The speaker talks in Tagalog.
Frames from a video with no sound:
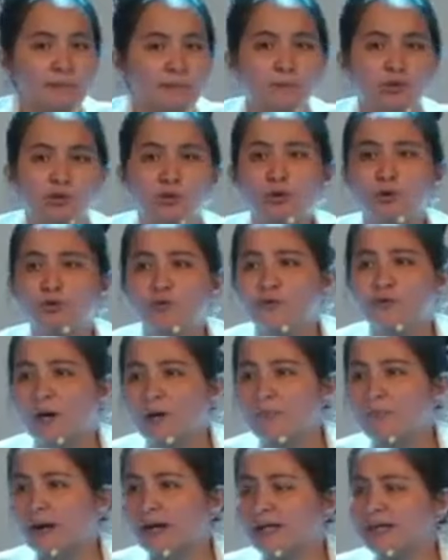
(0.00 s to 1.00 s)
Usulod tag
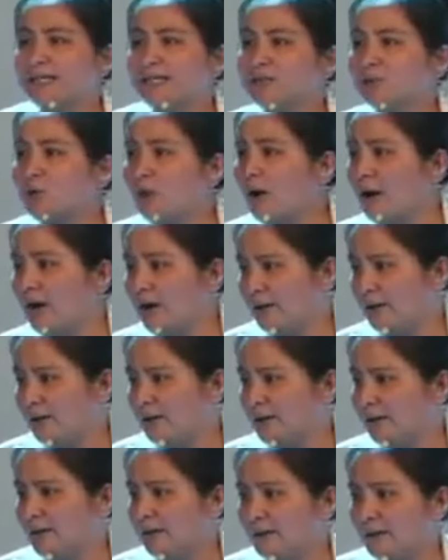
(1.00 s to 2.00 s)
mga diskuhan.
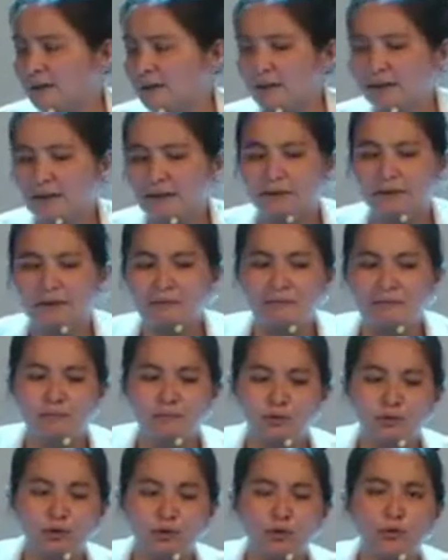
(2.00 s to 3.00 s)

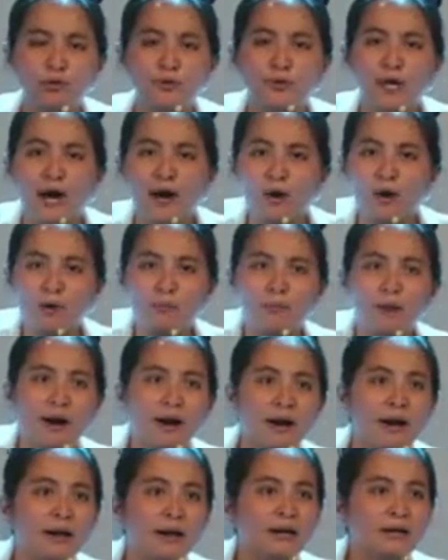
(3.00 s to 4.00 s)
Usulod ta og
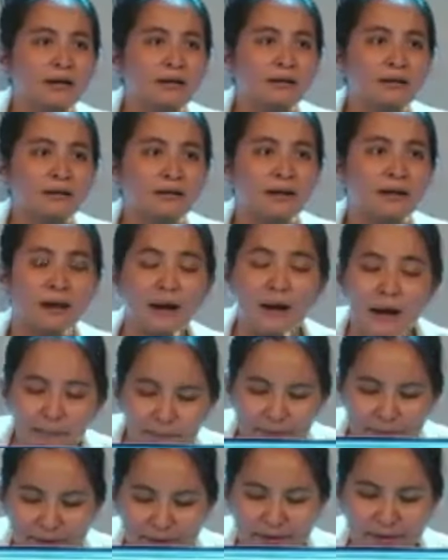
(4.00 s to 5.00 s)
mga clubs.